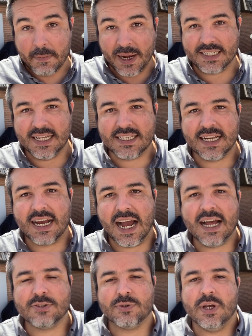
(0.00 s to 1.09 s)
Mas nesse
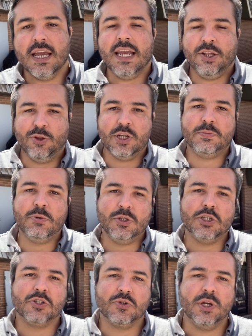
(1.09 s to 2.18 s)
caso, em
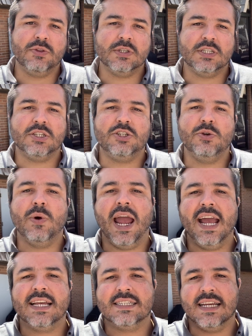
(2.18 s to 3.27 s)
2018 existiu
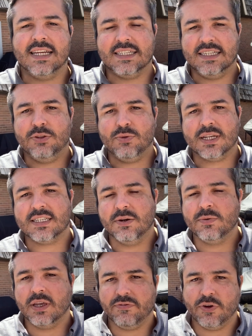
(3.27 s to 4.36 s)
essa
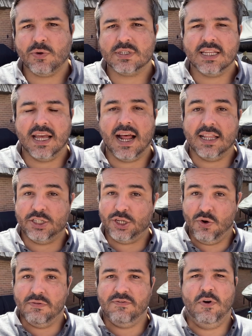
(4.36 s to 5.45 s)
situação que foi considerada
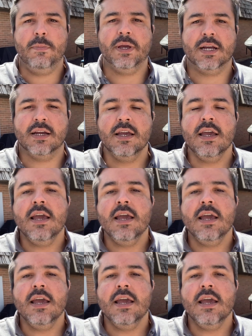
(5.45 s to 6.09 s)
xenofóbica